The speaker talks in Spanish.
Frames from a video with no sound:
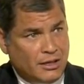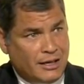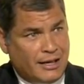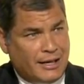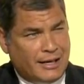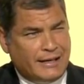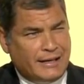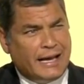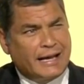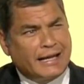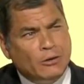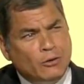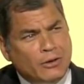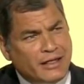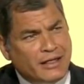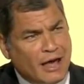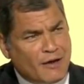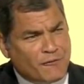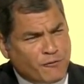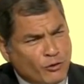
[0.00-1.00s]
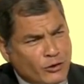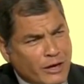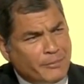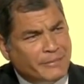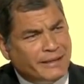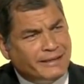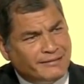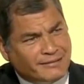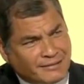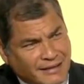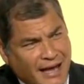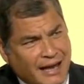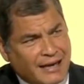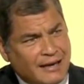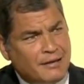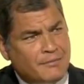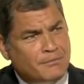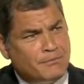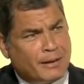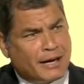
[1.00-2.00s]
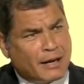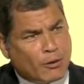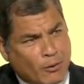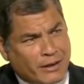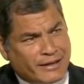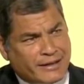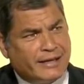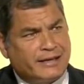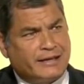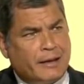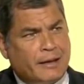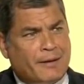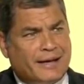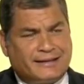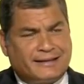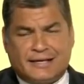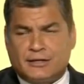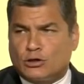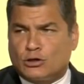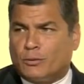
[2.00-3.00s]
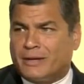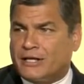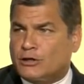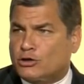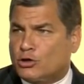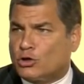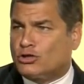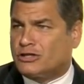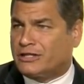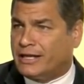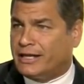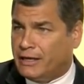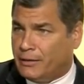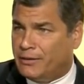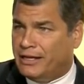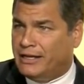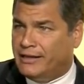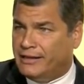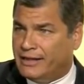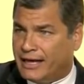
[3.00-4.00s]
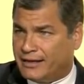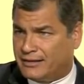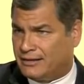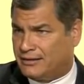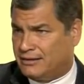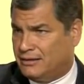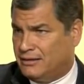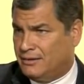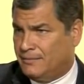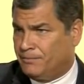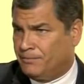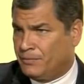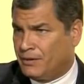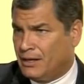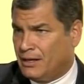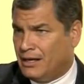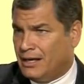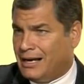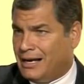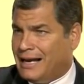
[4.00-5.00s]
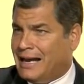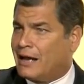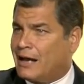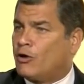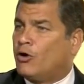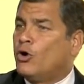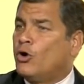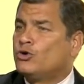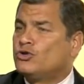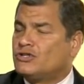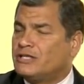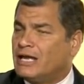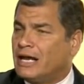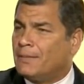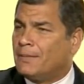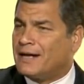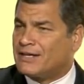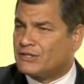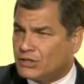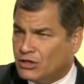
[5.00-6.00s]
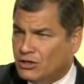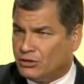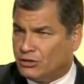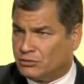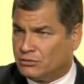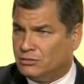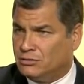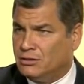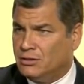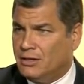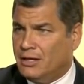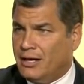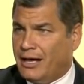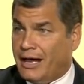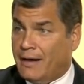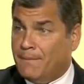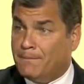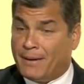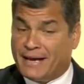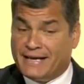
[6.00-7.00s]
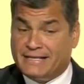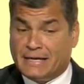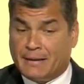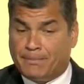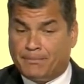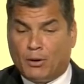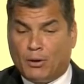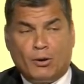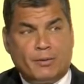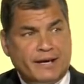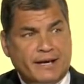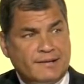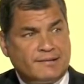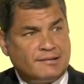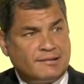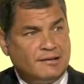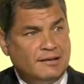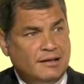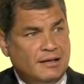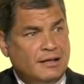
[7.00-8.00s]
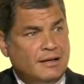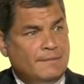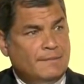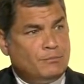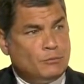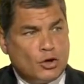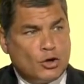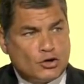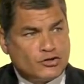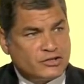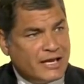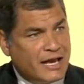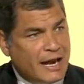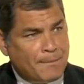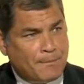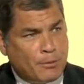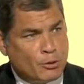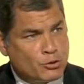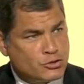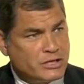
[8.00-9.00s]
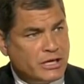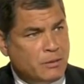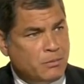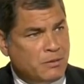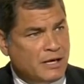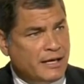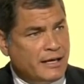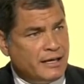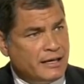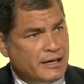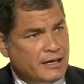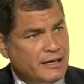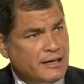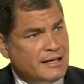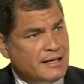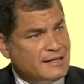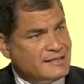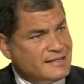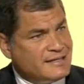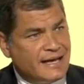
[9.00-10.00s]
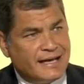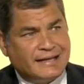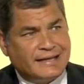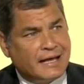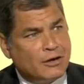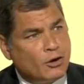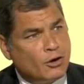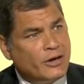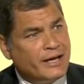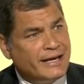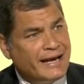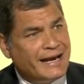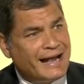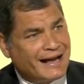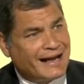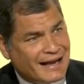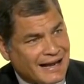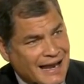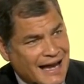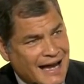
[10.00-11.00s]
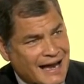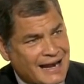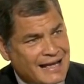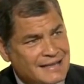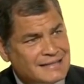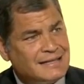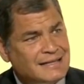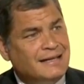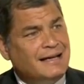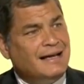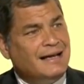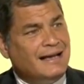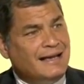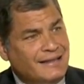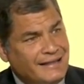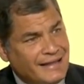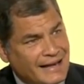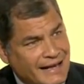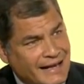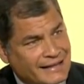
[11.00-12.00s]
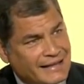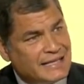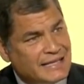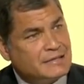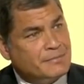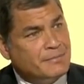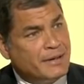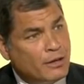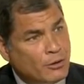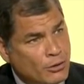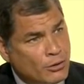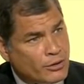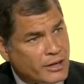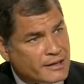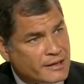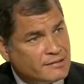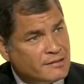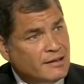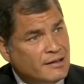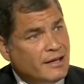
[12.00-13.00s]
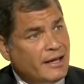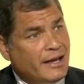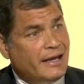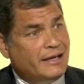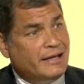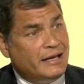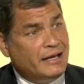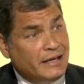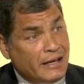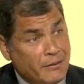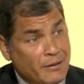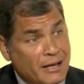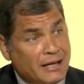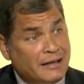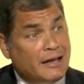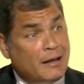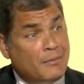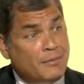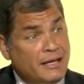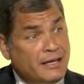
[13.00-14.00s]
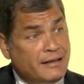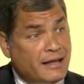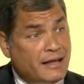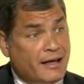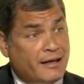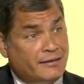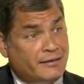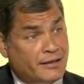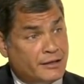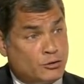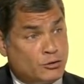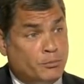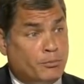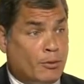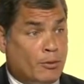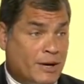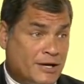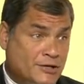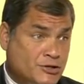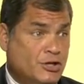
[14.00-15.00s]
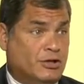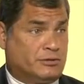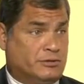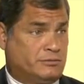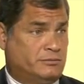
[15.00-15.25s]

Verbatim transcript: Y aquí una idea fundamental para cualquier debate sobre sostenibilidad. La conservación en países pobres no será posible si ésta no genera claras y directas mejoras en el nivel de vida de su población.